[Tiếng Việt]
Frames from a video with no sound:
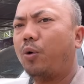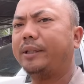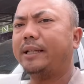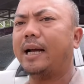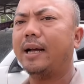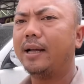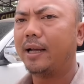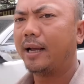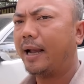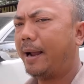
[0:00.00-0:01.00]
quý anh chị nhá
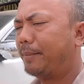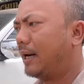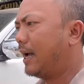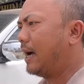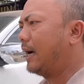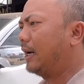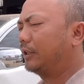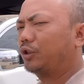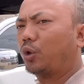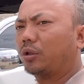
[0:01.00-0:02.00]
em này là
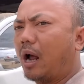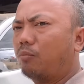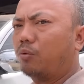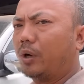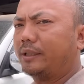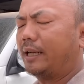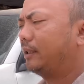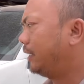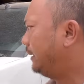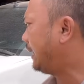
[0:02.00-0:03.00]
số tự động quý anh chị
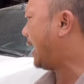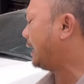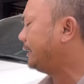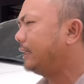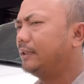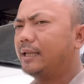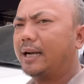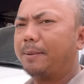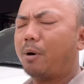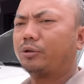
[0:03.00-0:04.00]
thì chẳng hạn như những
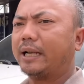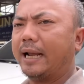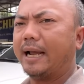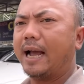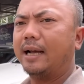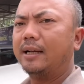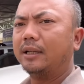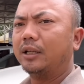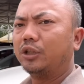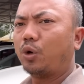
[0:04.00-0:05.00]
cái mẫu xe à,
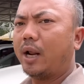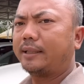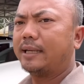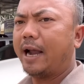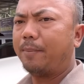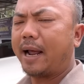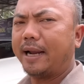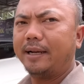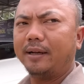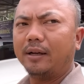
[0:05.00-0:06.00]
du lịch ngày hôm
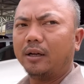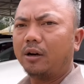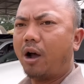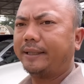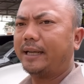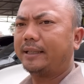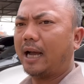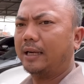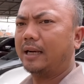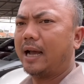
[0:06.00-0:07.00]
nay đó anh chị
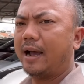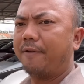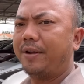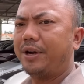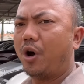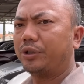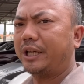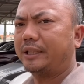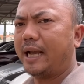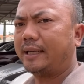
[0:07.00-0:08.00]
cần à, video
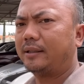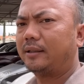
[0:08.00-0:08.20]
chi tiết